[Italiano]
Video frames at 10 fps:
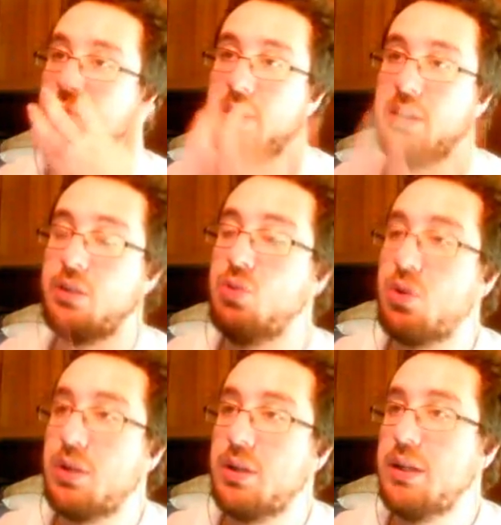hanno dato 7
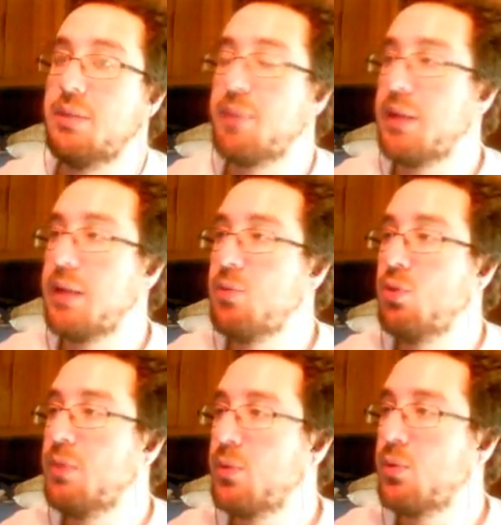giorni
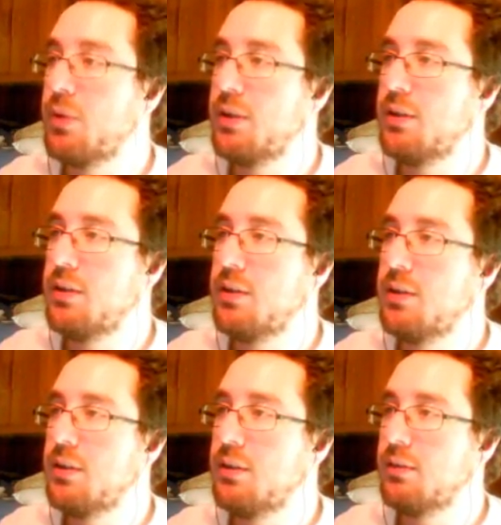premium
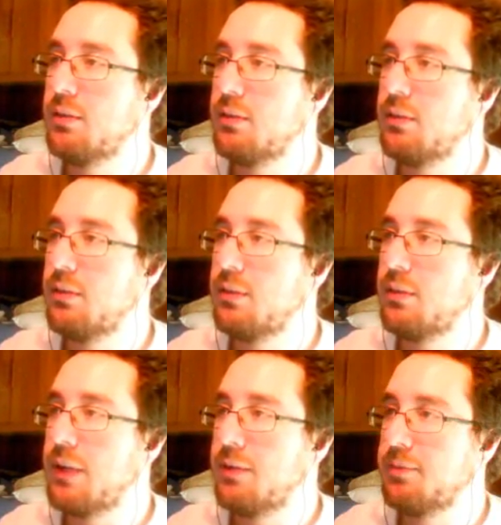quindi
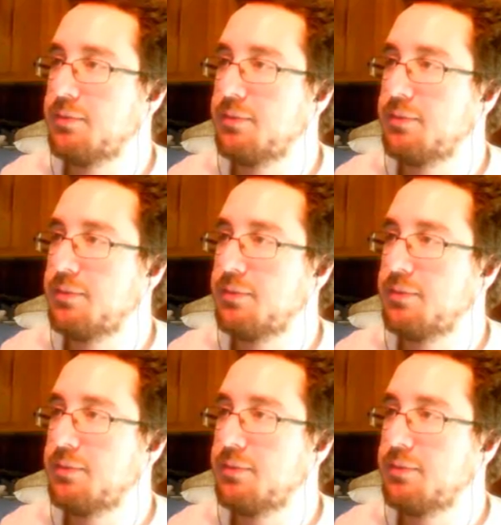dai